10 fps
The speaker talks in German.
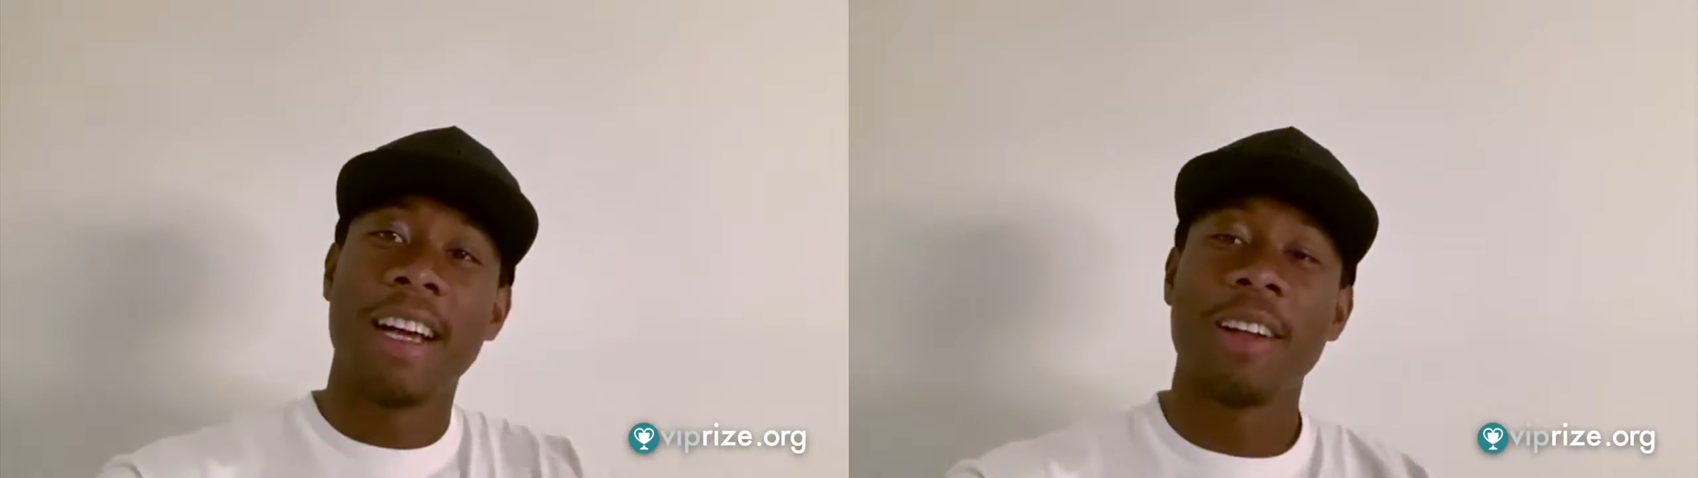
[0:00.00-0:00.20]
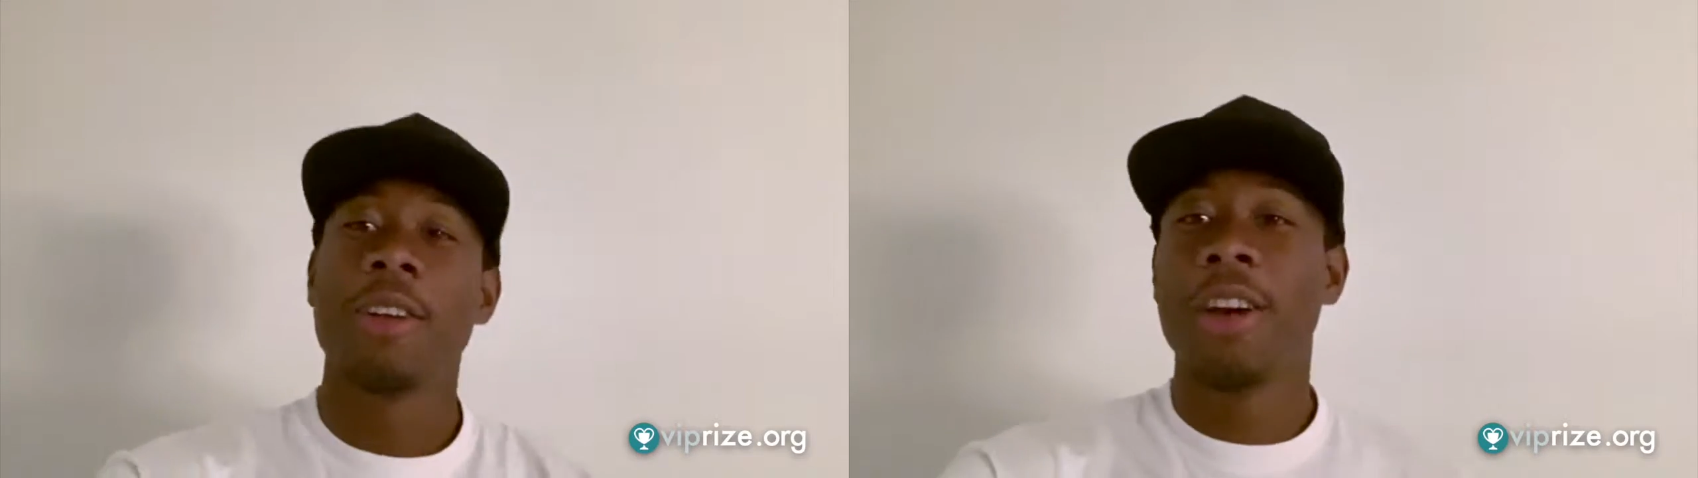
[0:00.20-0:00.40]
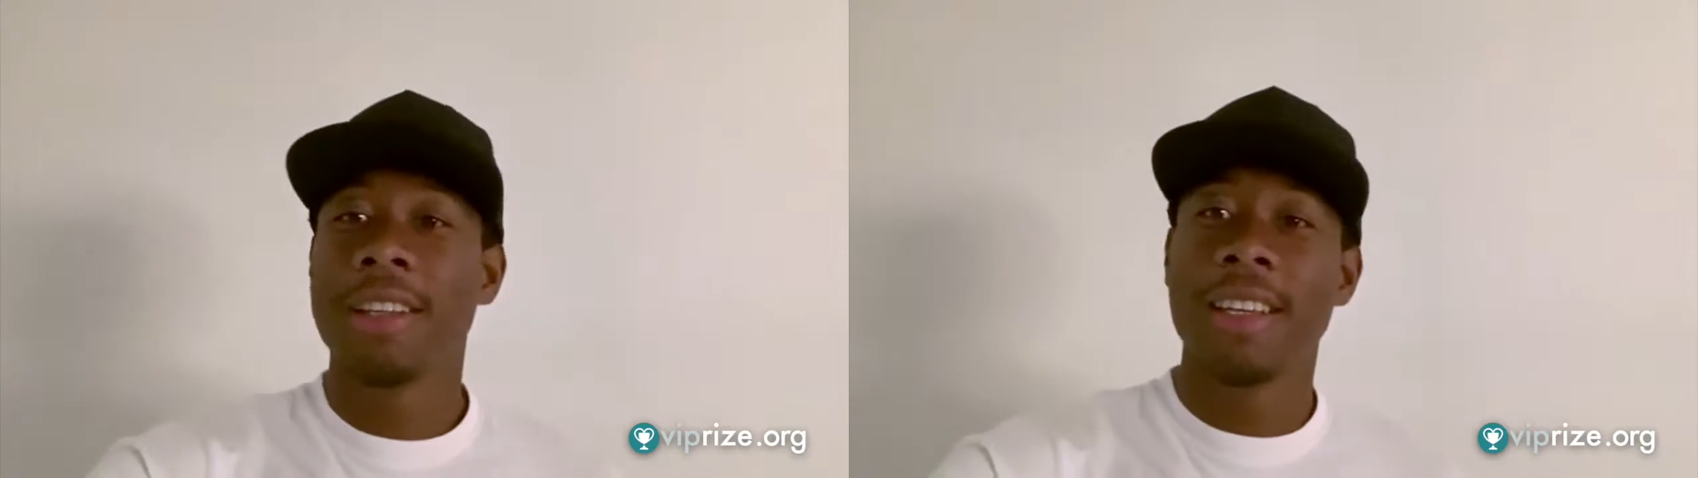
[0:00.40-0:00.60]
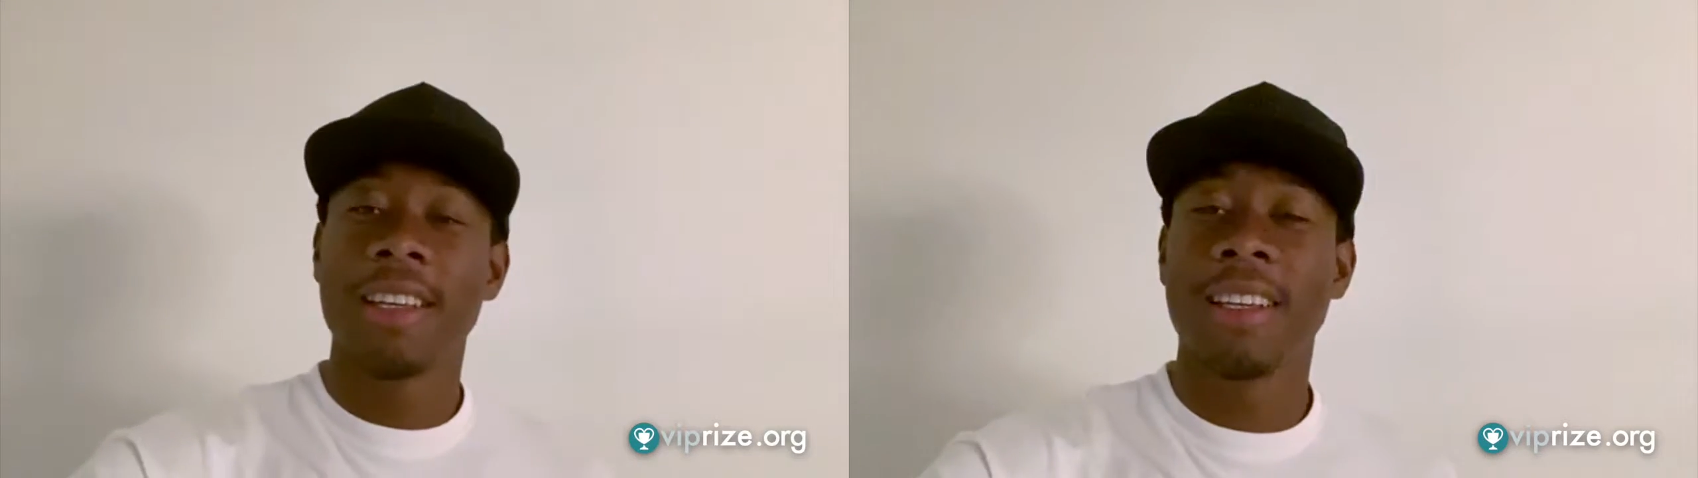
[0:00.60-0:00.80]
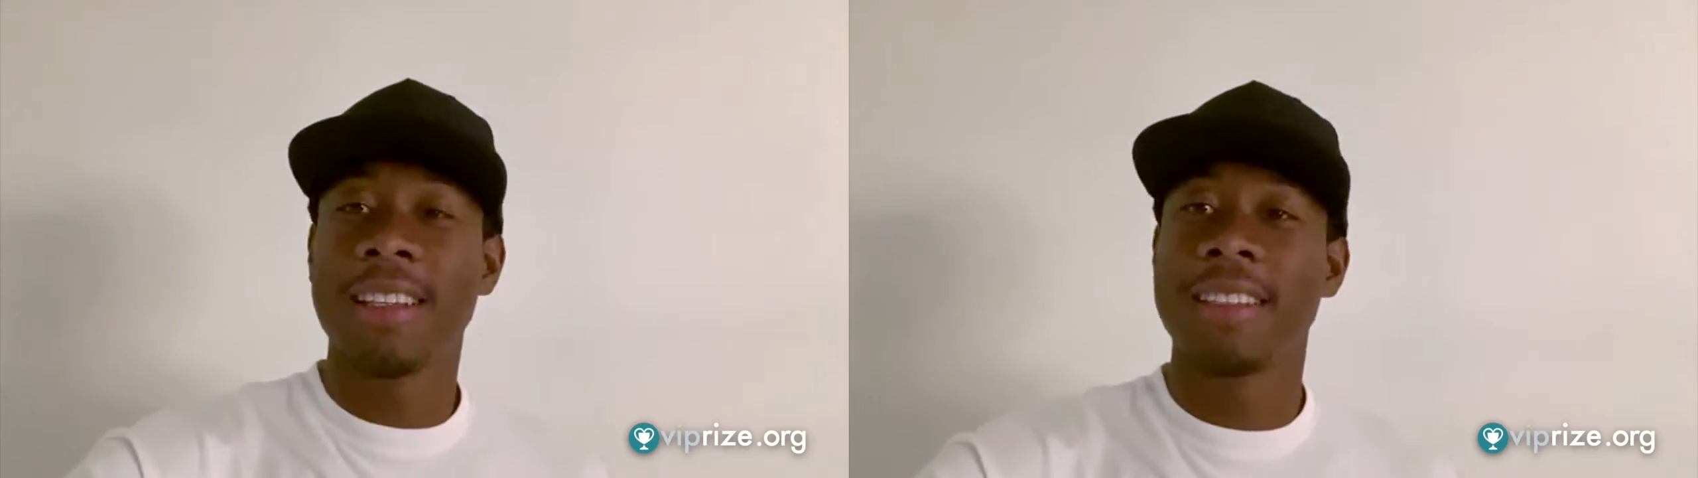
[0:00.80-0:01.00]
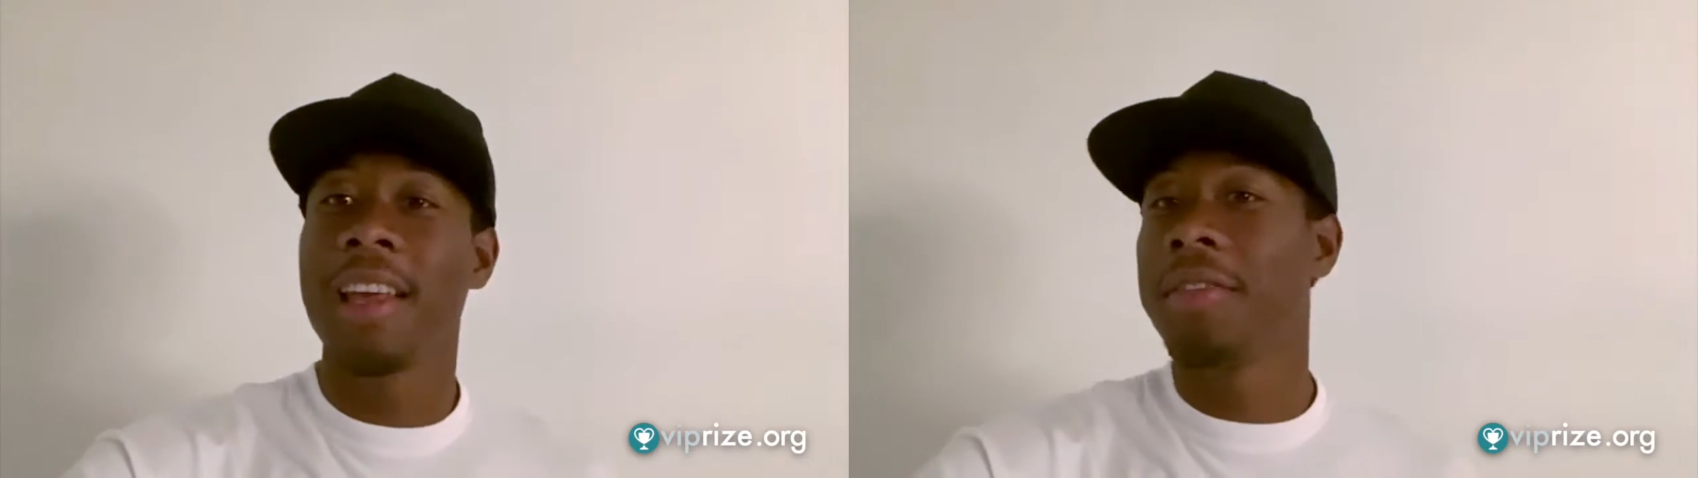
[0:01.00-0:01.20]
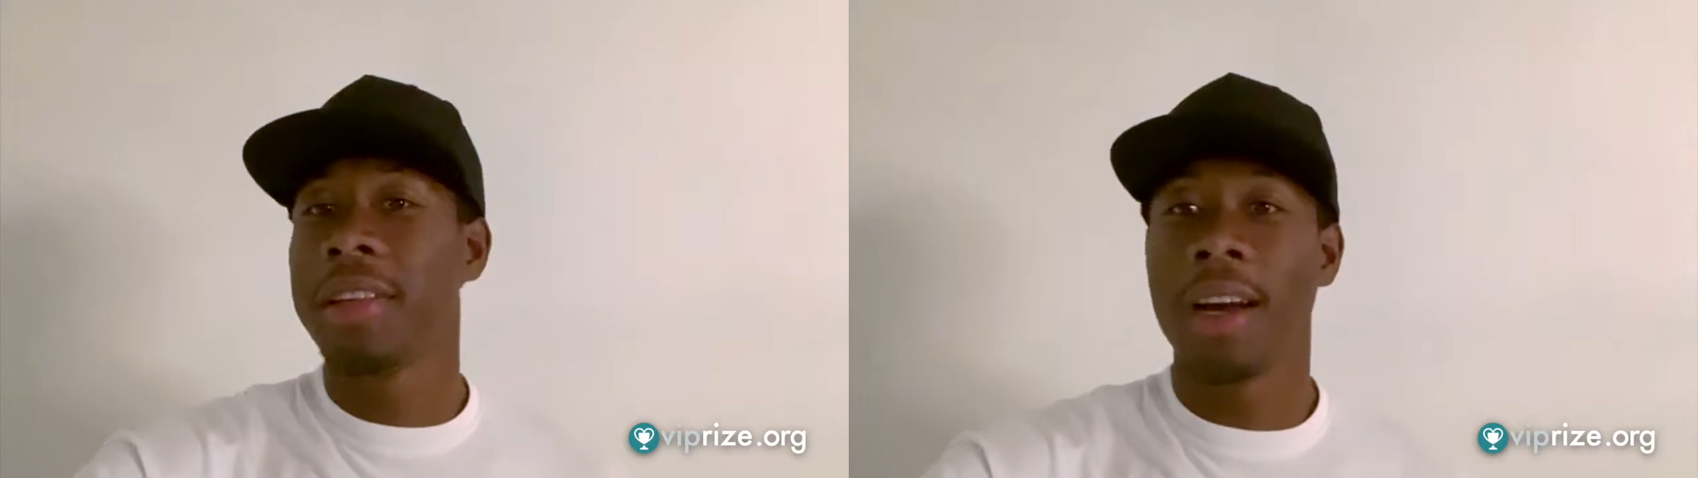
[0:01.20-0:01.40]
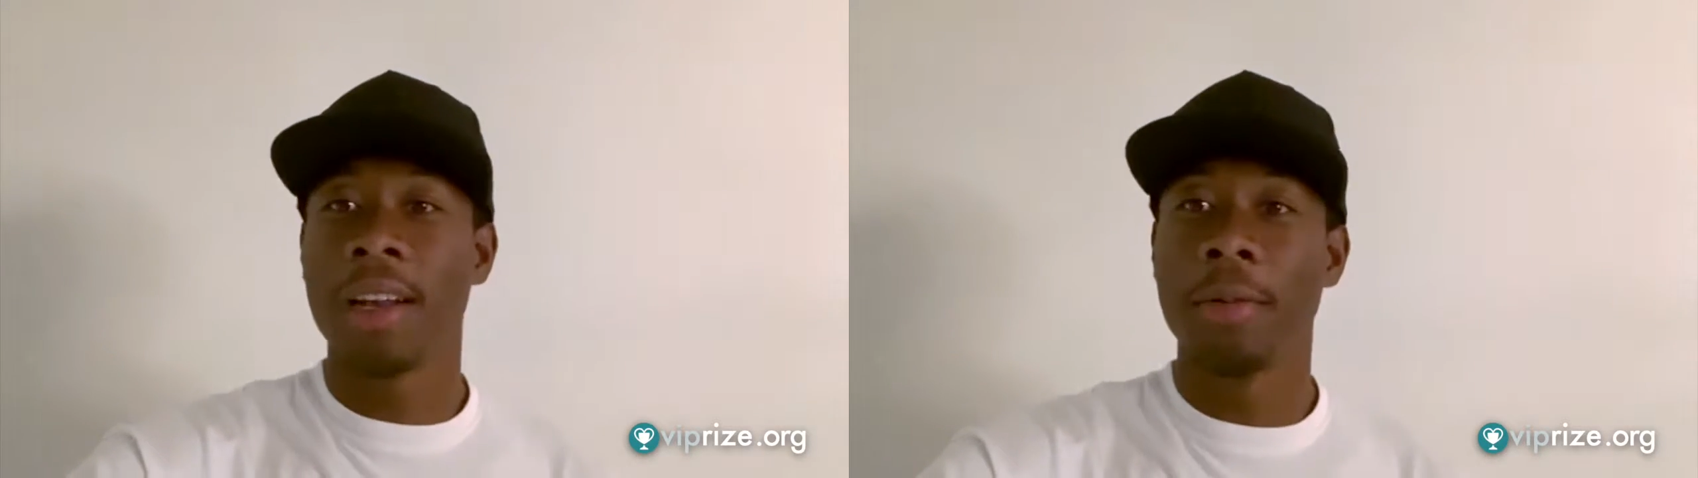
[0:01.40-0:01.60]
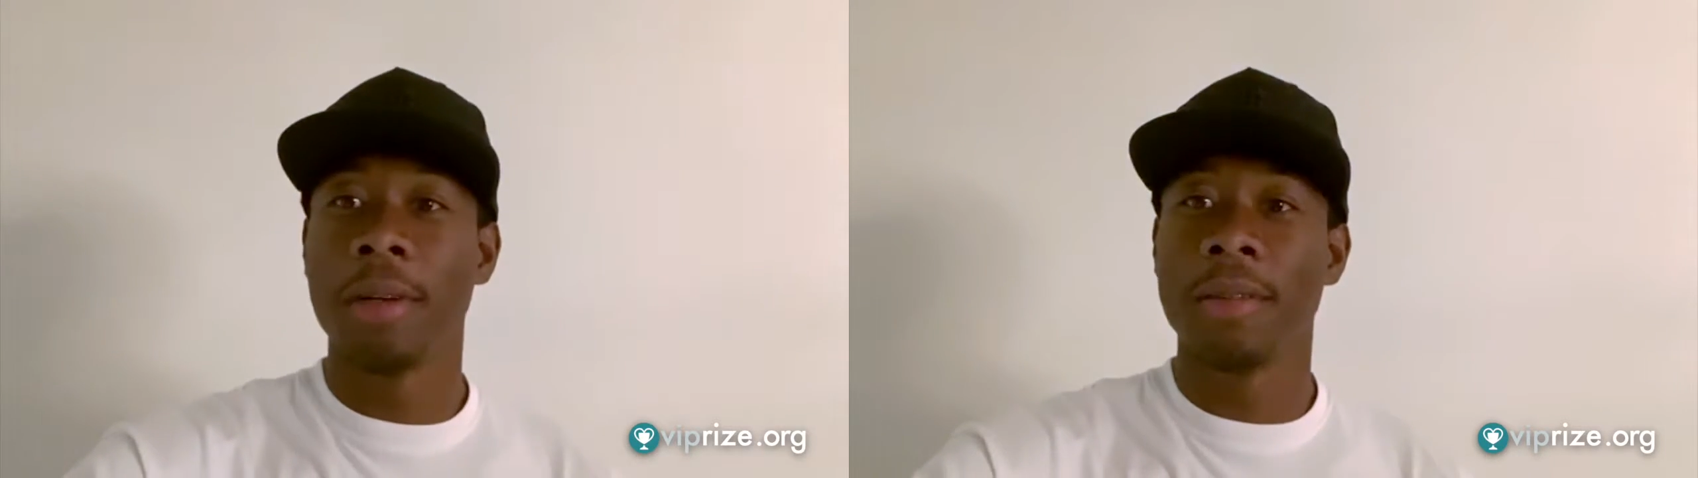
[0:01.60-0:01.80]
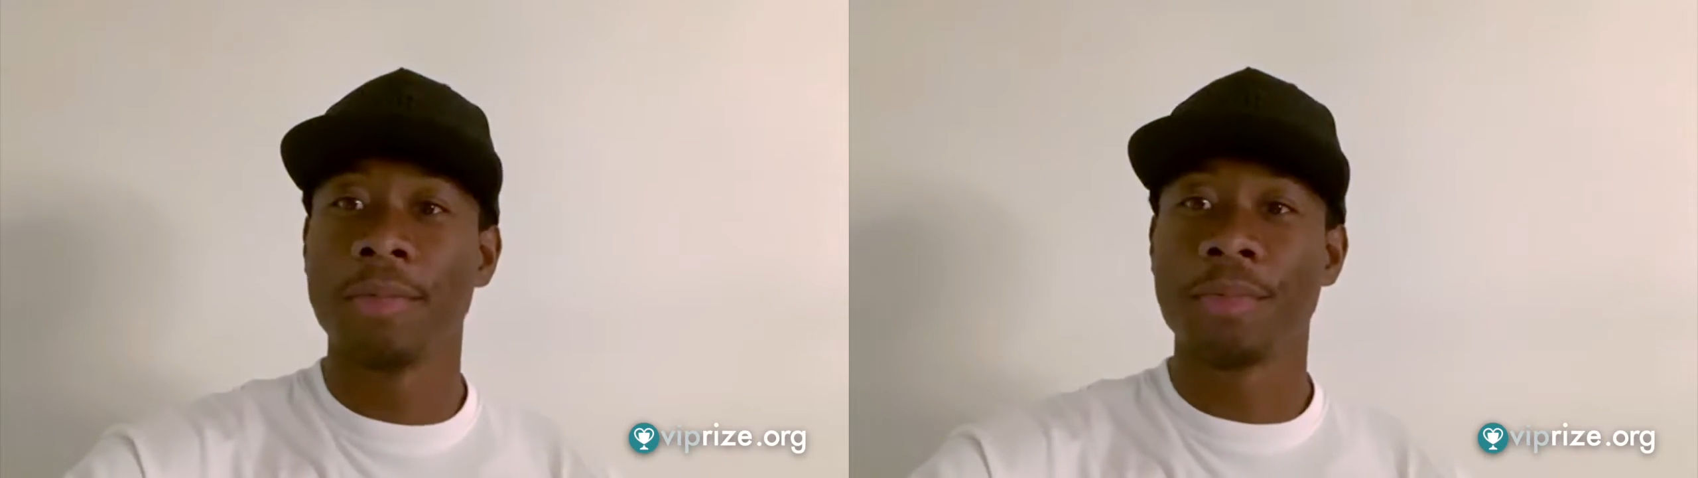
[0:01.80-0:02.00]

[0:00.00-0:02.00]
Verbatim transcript: Hallo Leute, hier ist David Alaba.